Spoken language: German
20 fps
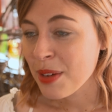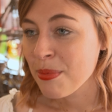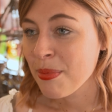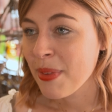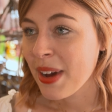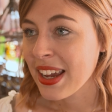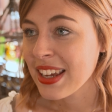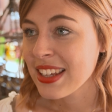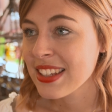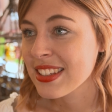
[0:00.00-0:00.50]

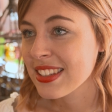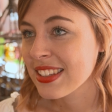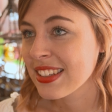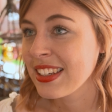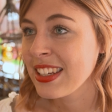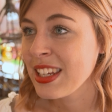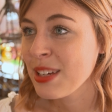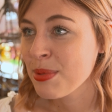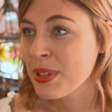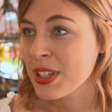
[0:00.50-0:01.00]
am
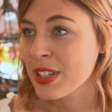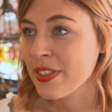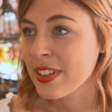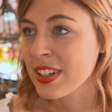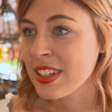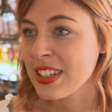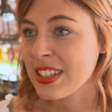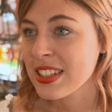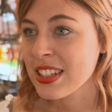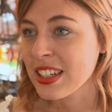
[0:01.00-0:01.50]
meisten liebe ich,
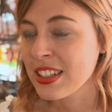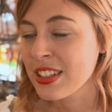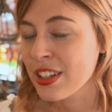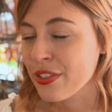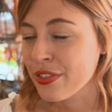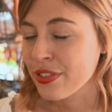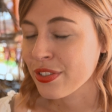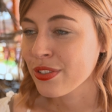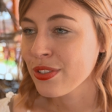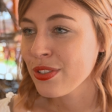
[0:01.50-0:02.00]
wenn ich in
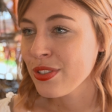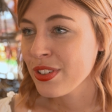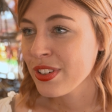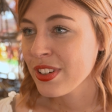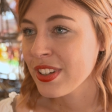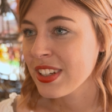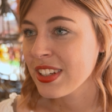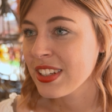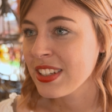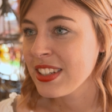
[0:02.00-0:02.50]
der Früh
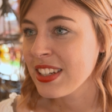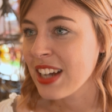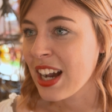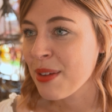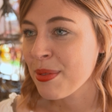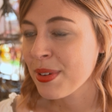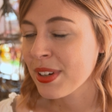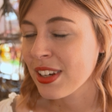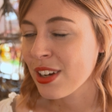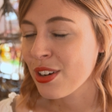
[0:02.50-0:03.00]
in die
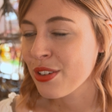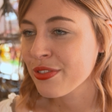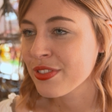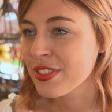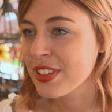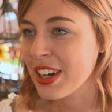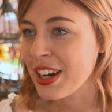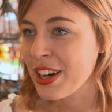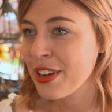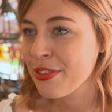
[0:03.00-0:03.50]
Arbeit
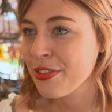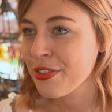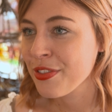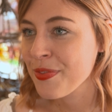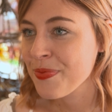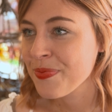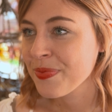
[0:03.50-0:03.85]
laufen darf